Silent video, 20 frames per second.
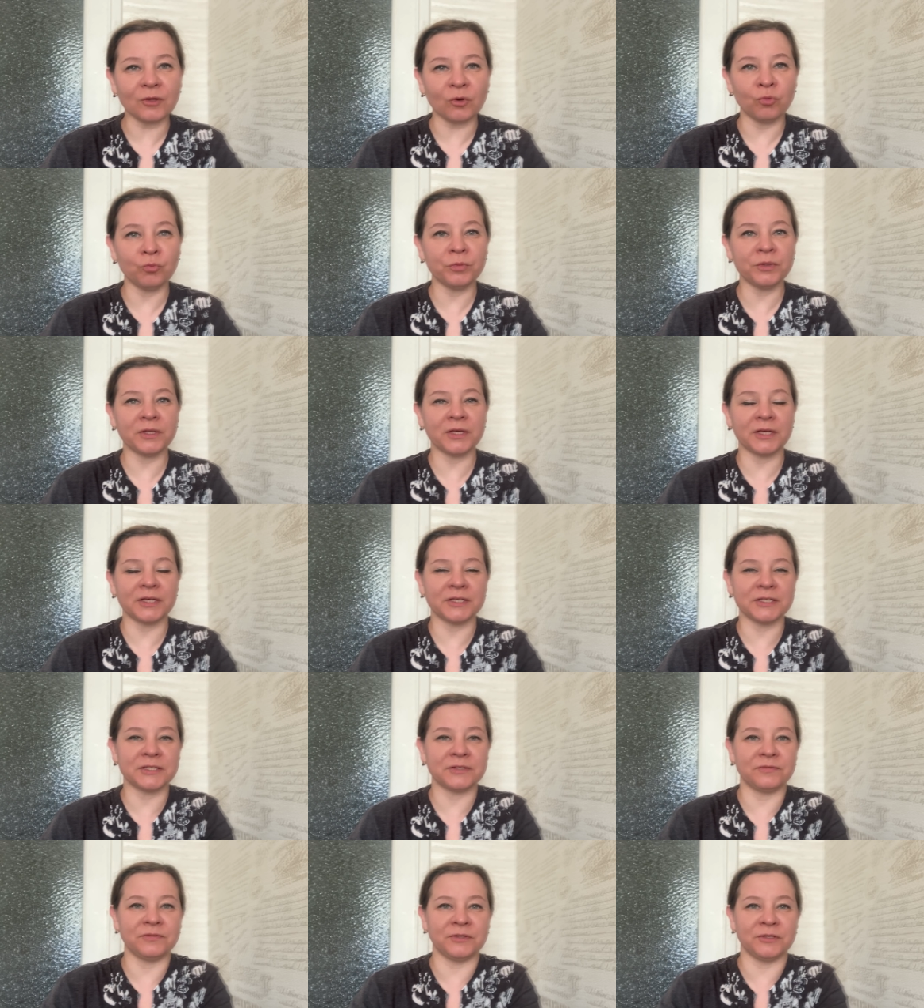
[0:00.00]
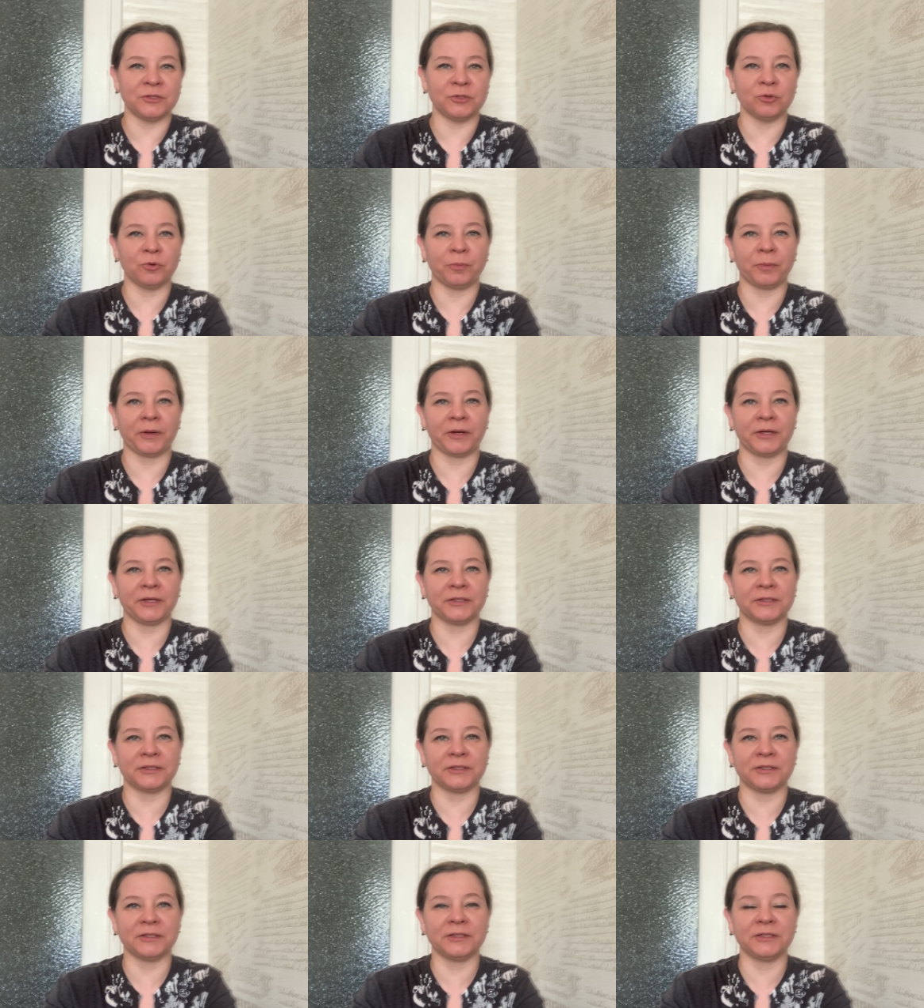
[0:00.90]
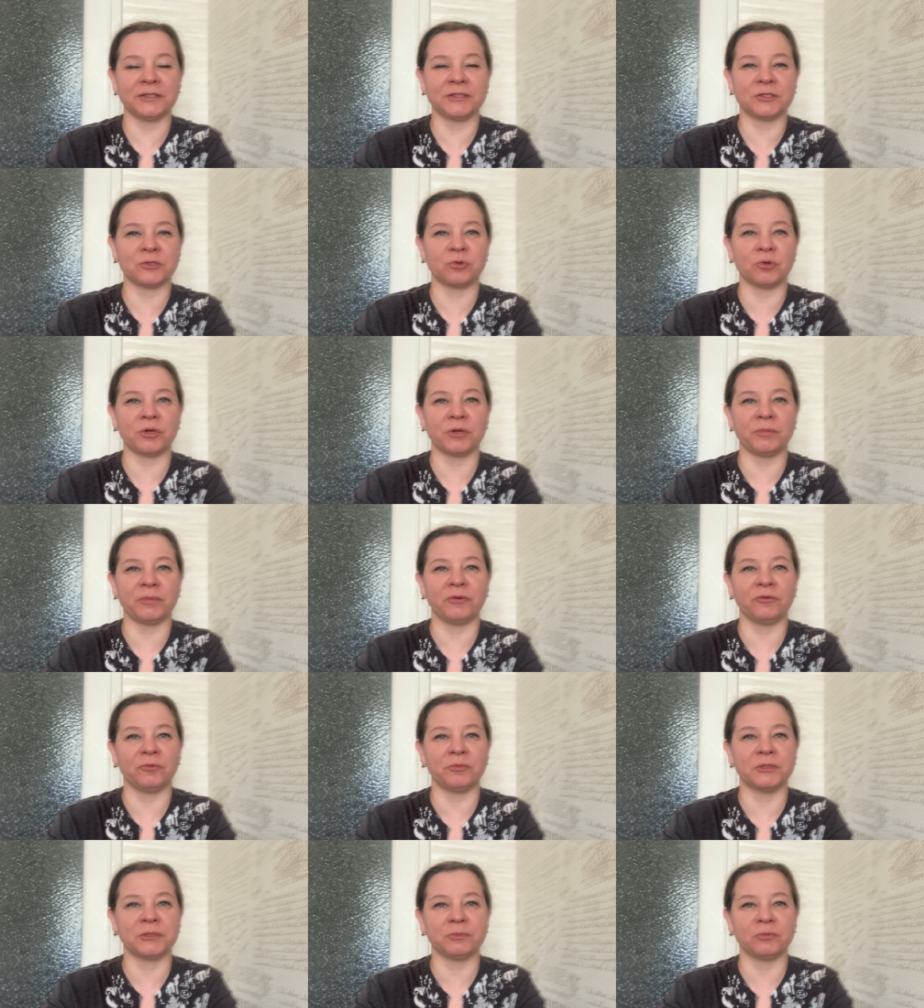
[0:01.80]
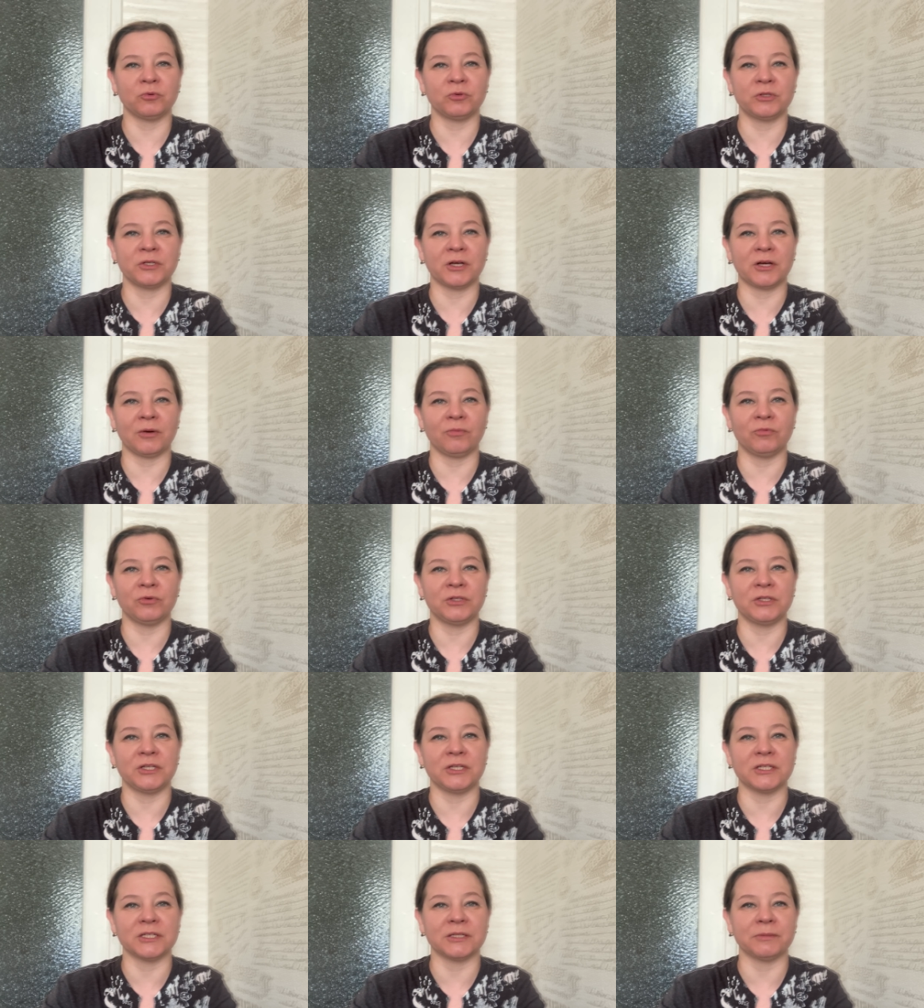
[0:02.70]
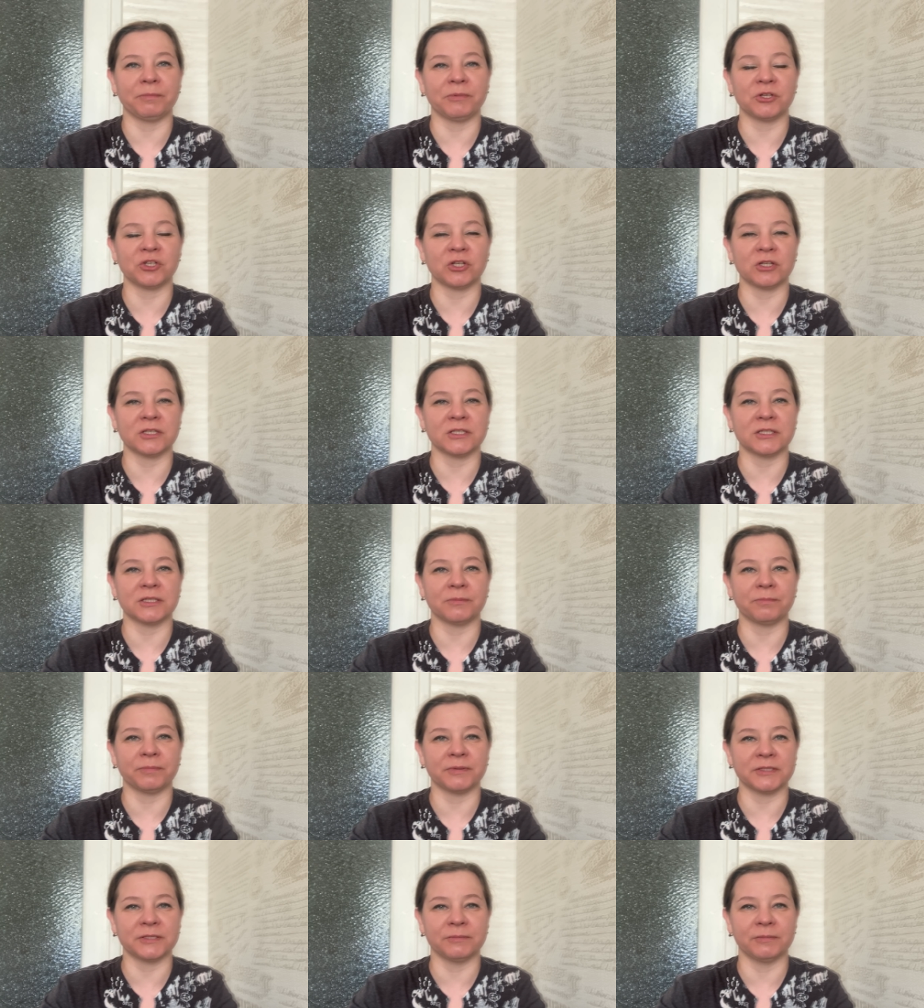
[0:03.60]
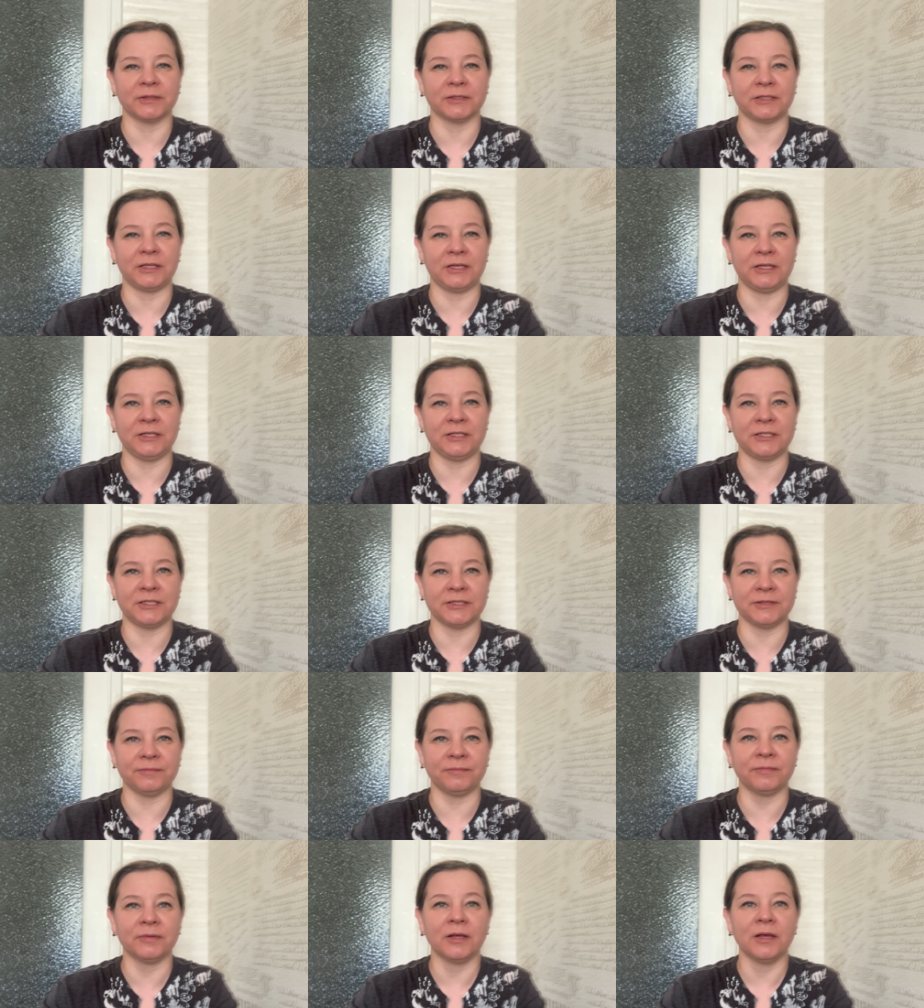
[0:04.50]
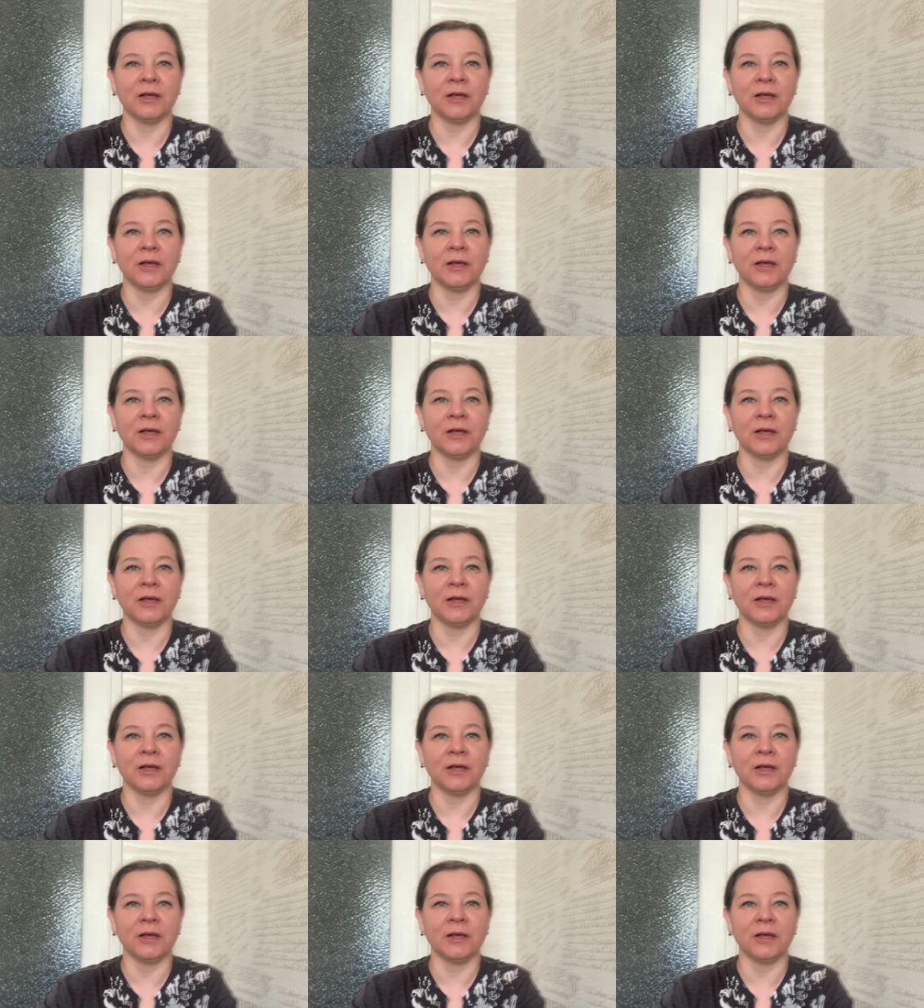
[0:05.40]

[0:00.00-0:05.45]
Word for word: У меня есть видео про это, история моего бесплодия. Кому интересно, пожалуйста, посмотрите.